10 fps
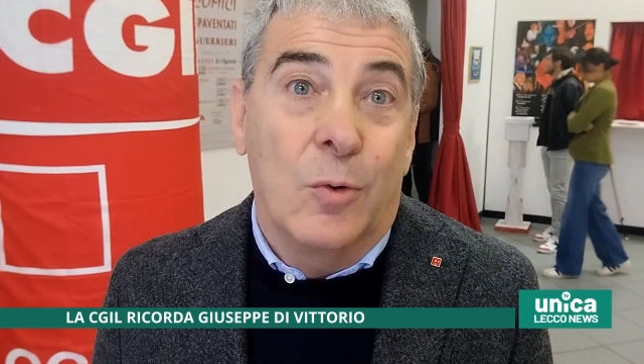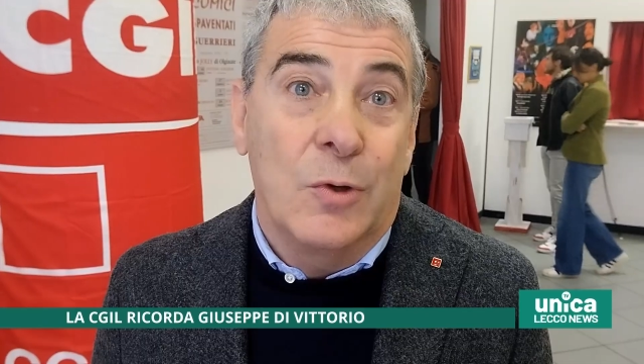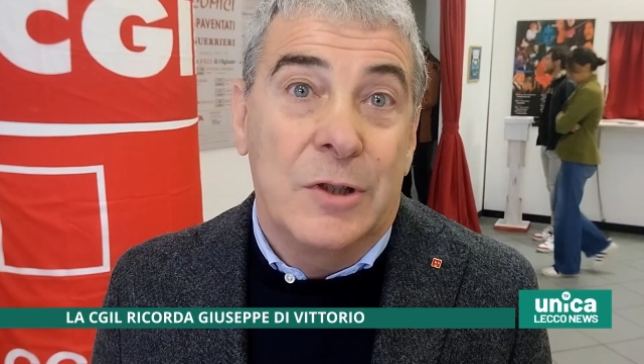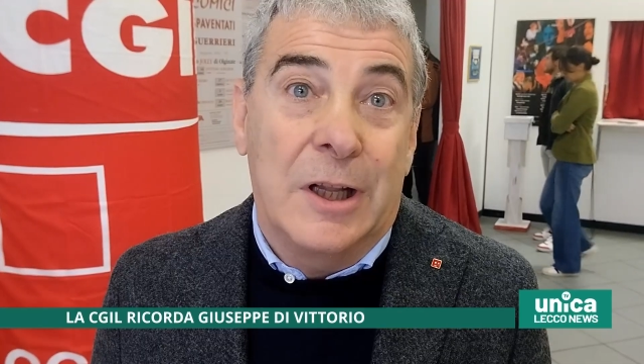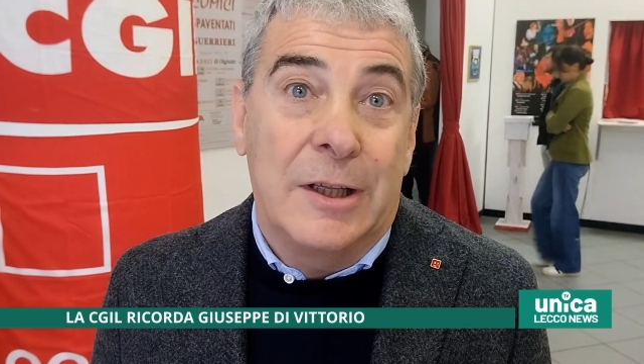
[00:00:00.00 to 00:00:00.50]

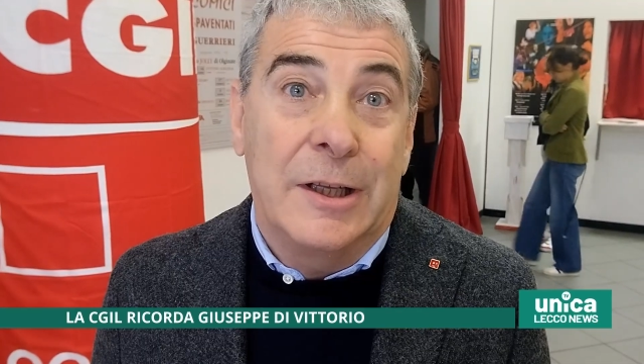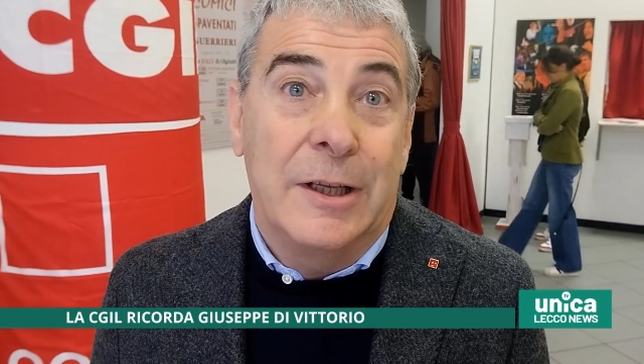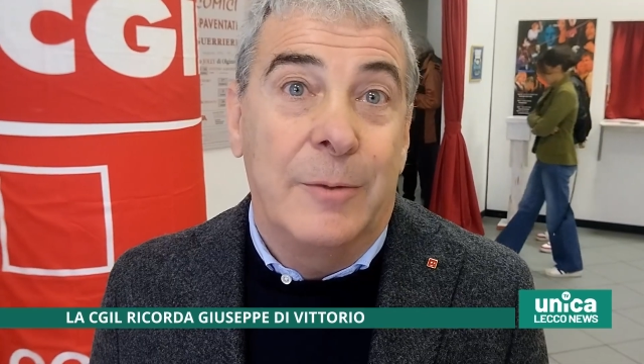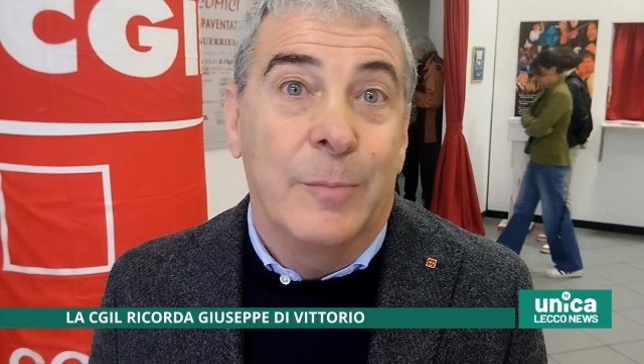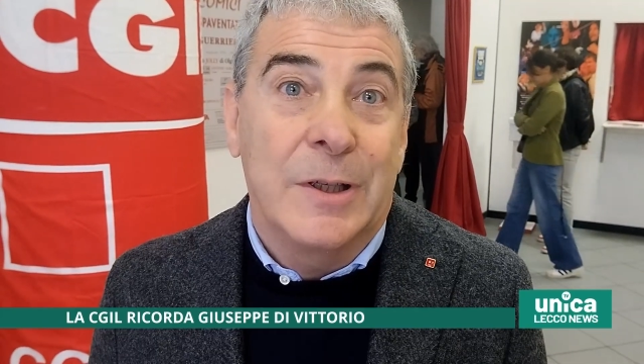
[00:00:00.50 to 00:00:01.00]
conquistati
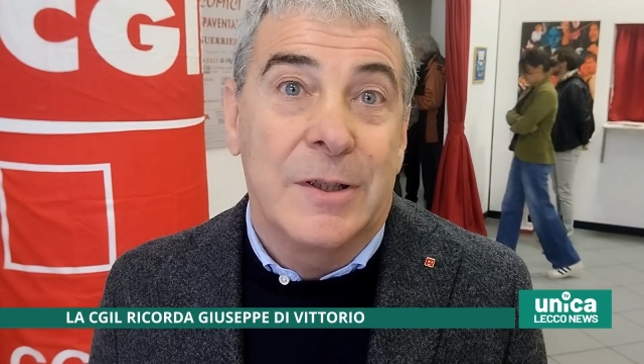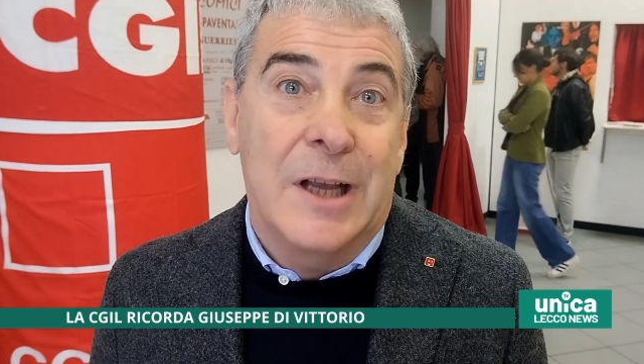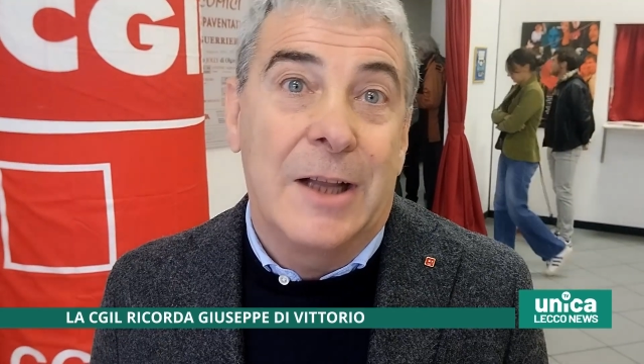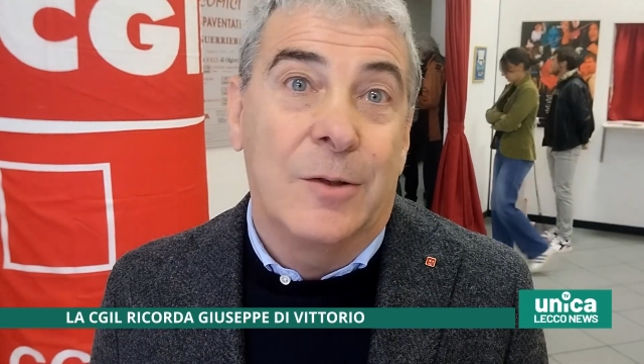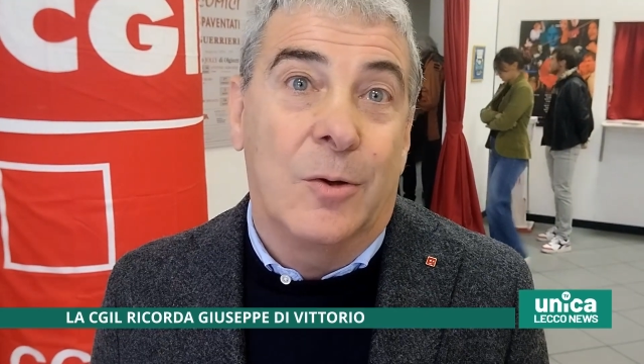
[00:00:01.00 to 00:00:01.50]
in
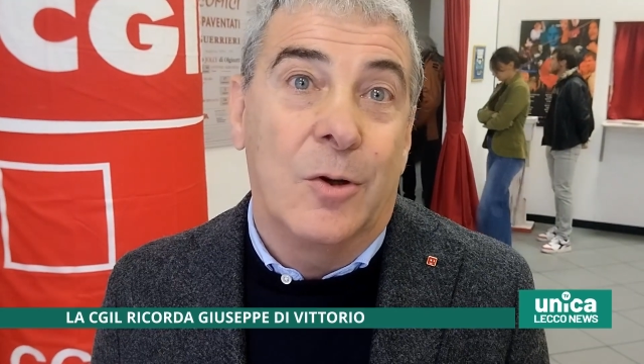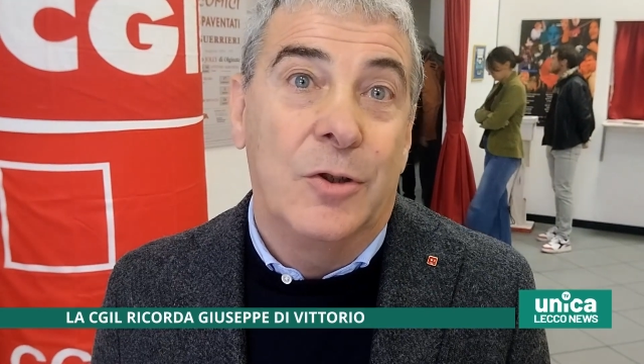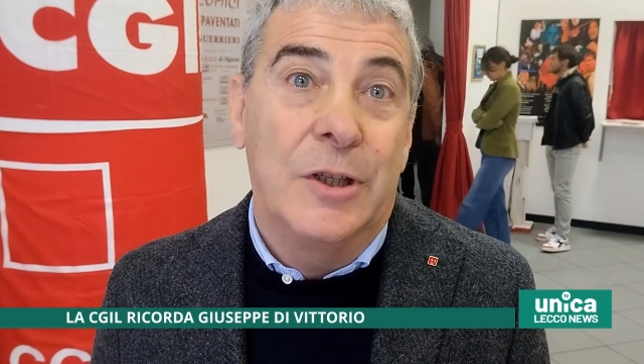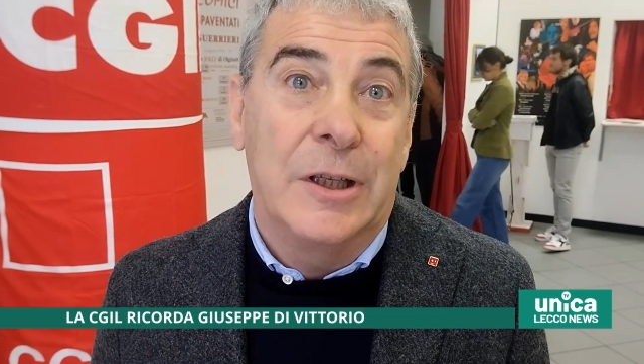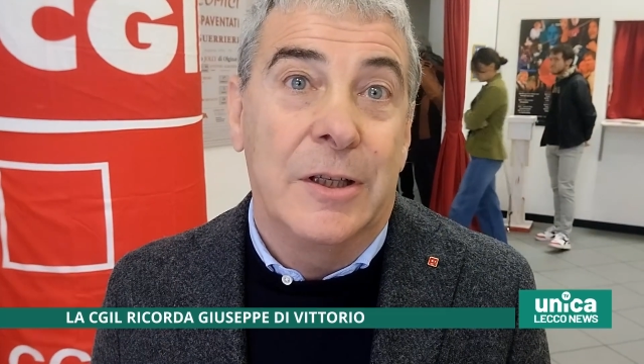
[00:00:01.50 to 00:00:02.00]
passato
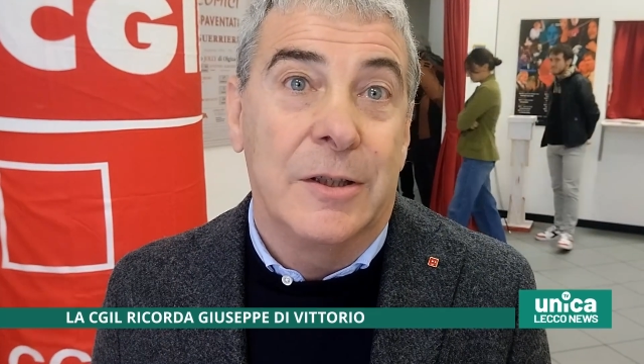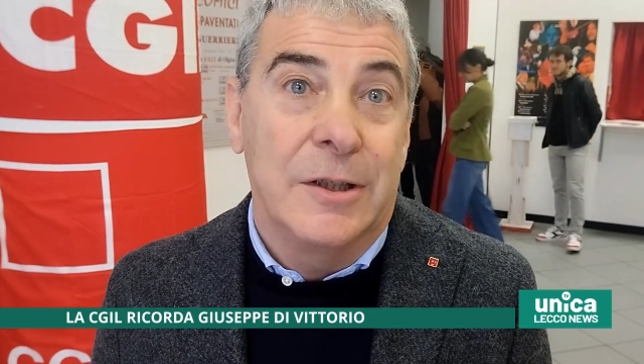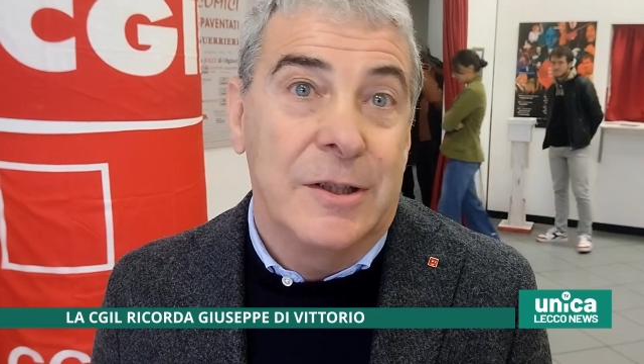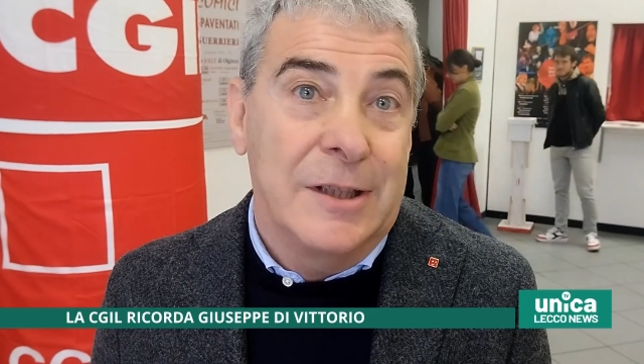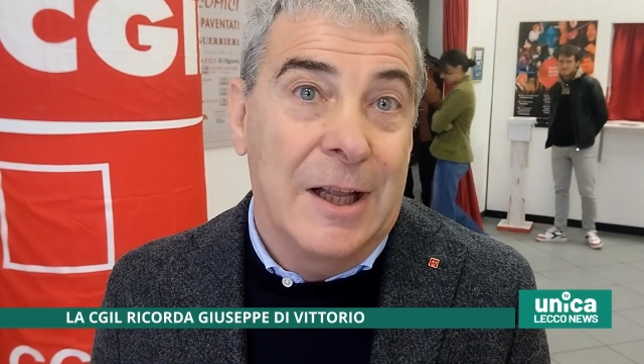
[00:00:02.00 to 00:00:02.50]
oggi
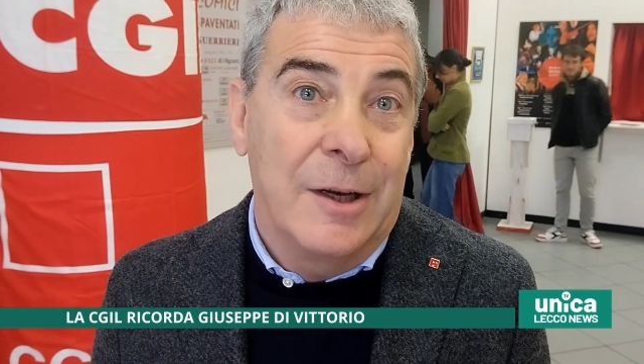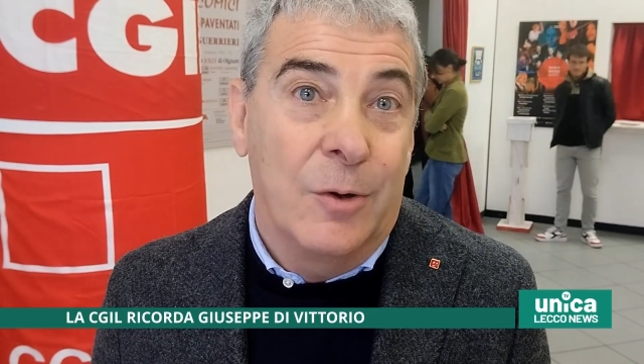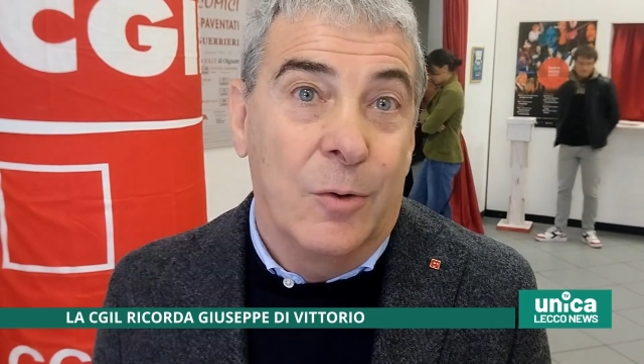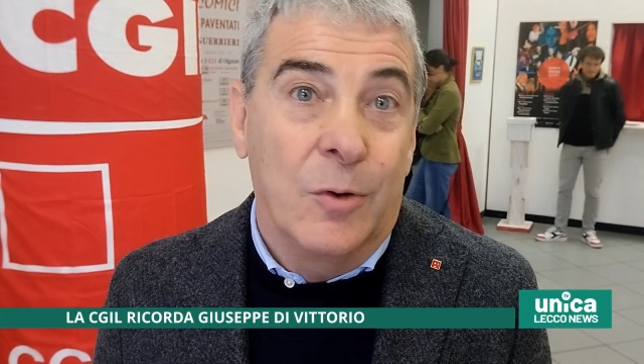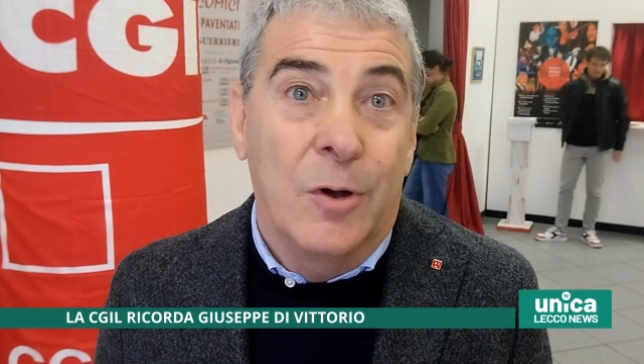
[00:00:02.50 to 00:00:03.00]
si
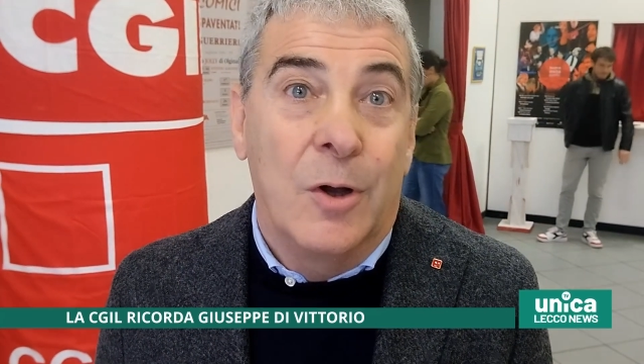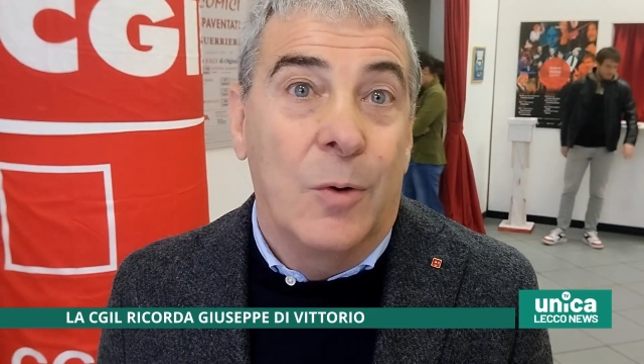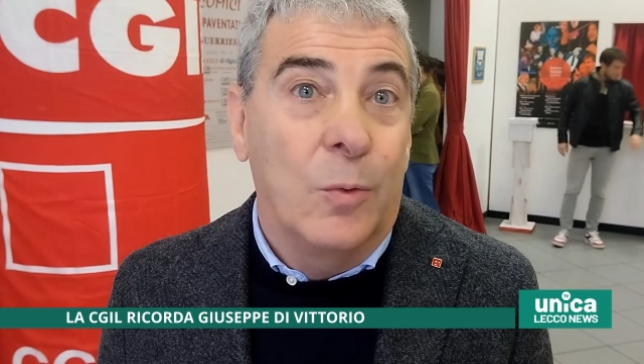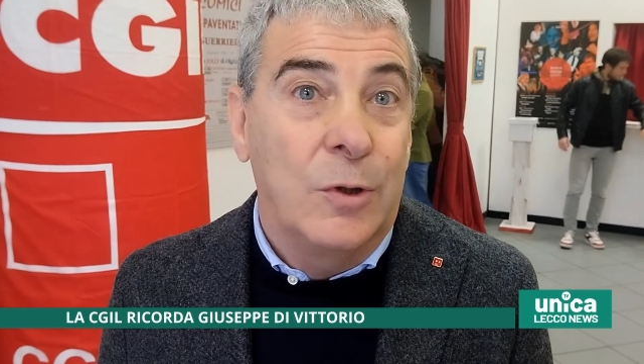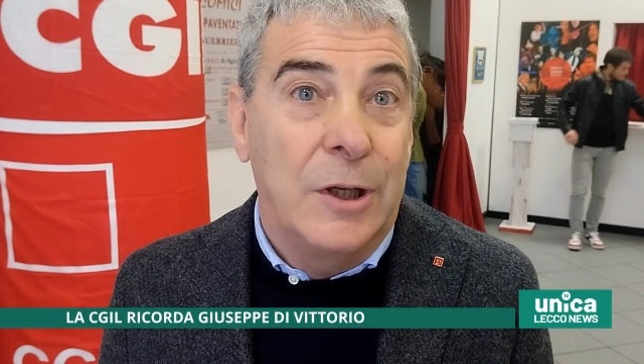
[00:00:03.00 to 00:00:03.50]
stanno
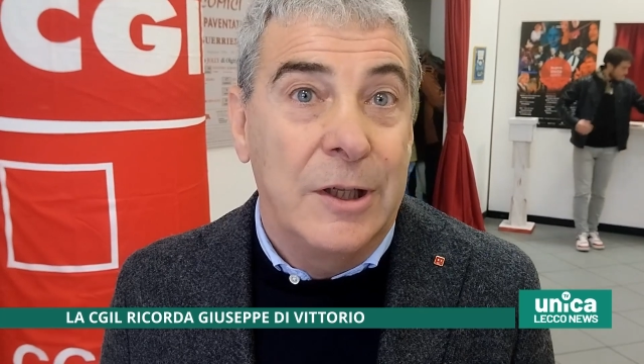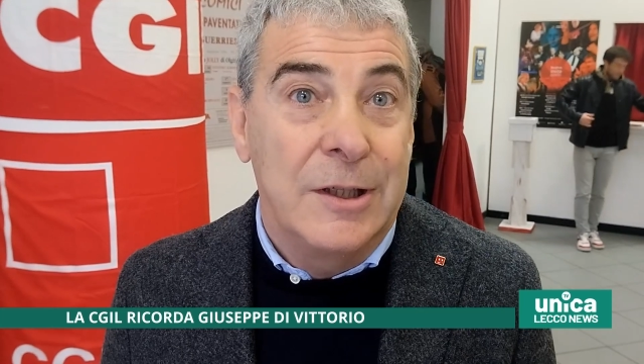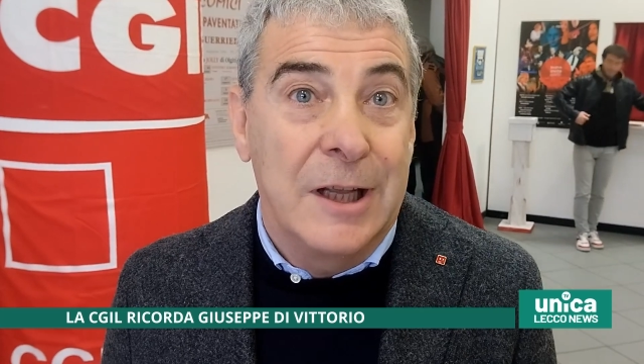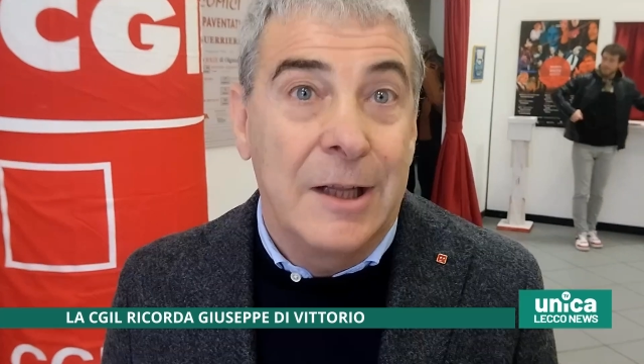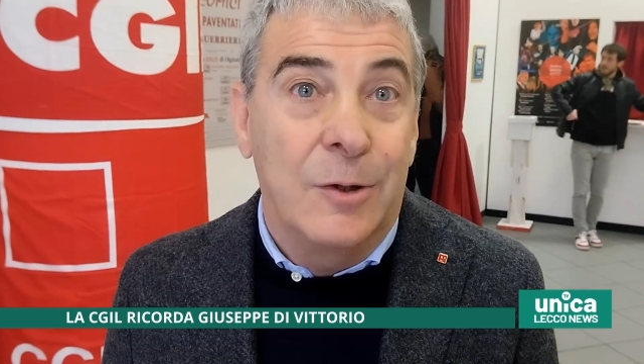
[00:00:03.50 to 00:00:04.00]

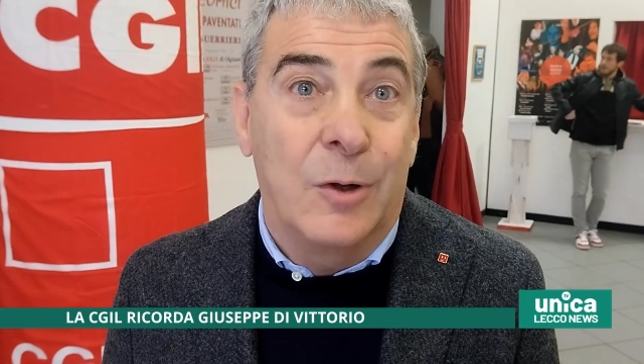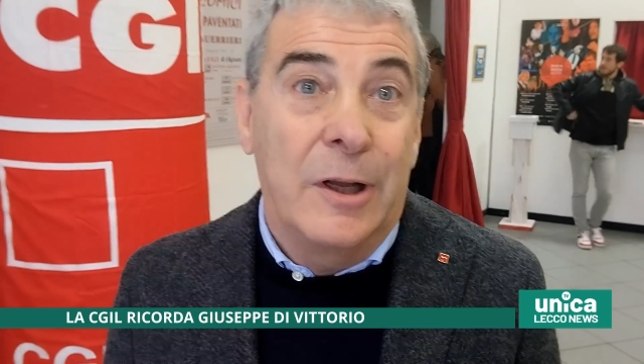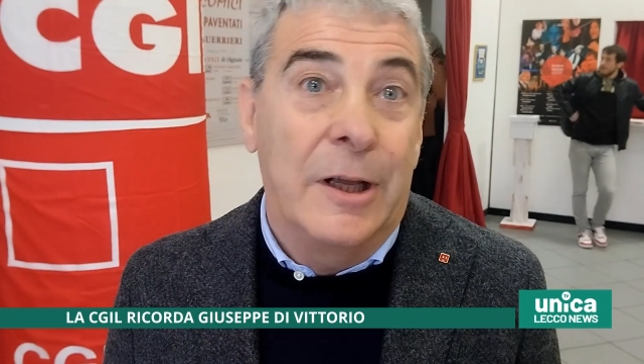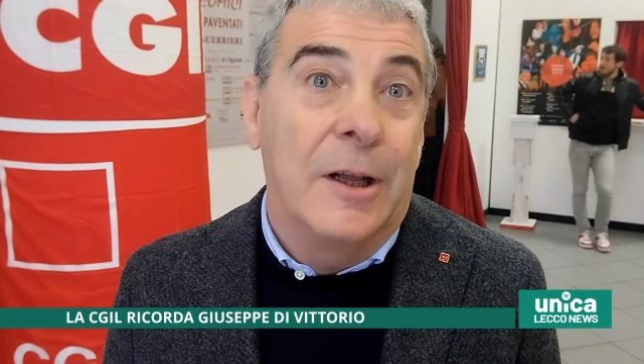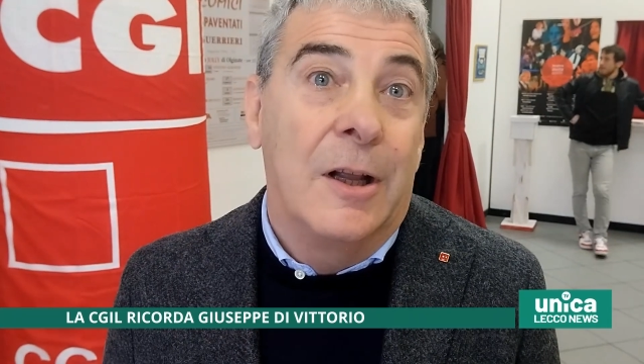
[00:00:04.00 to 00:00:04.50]
utilizzando
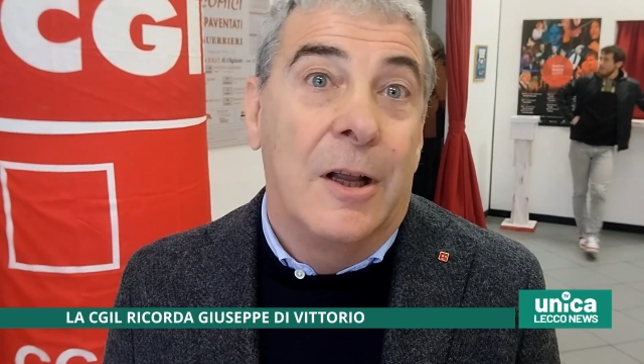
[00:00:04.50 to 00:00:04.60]
e